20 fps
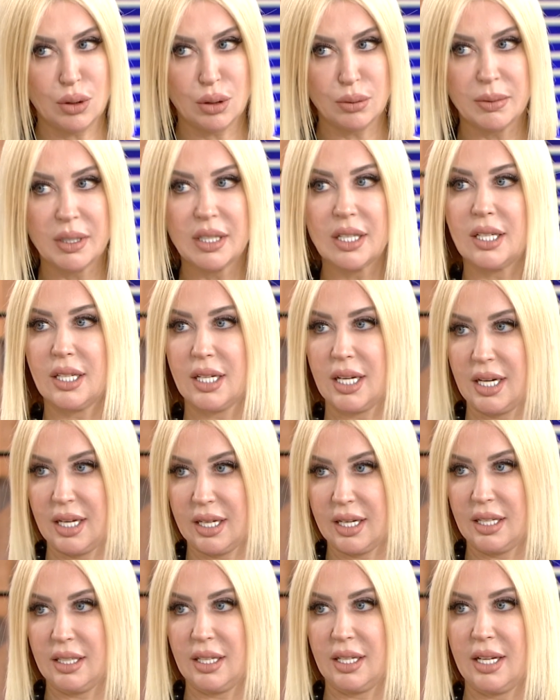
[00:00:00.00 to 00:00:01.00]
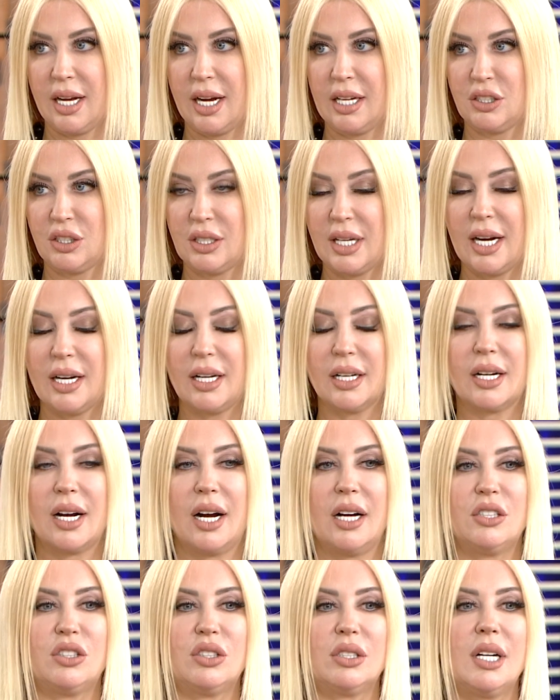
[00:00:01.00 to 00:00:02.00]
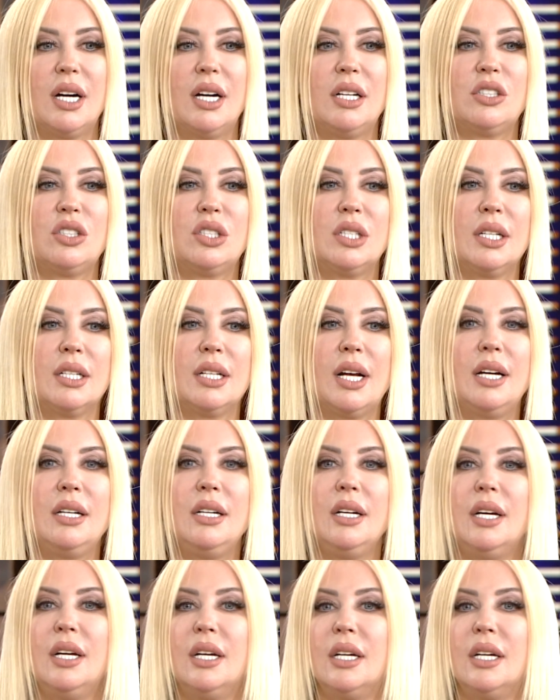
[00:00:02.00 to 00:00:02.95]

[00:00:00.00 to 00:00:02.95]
olmaları gereken enerjilerle karşı karşıyalar.